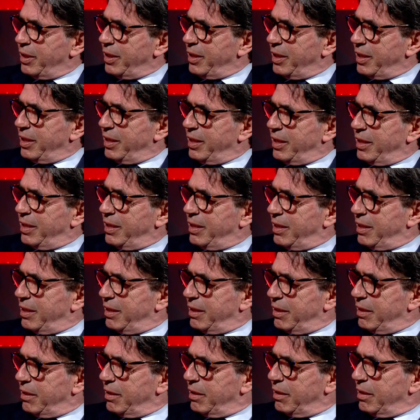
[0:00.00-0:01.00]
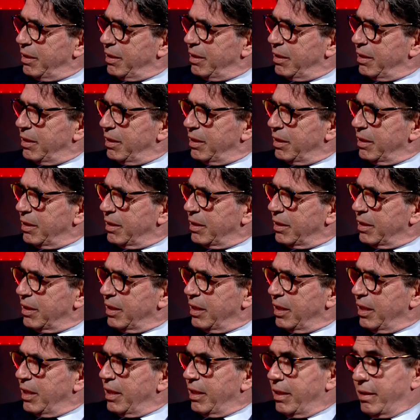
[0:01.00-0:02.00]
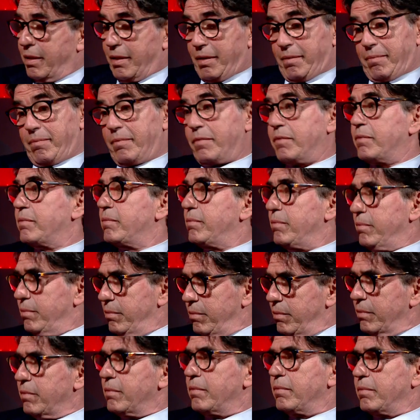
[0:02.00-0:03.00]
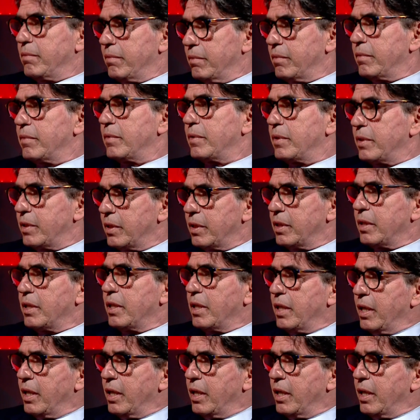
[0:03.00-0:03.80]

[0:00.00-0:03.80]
che, scusa, sistema a macchia di leopardo, non dimentichiamoci, dal sud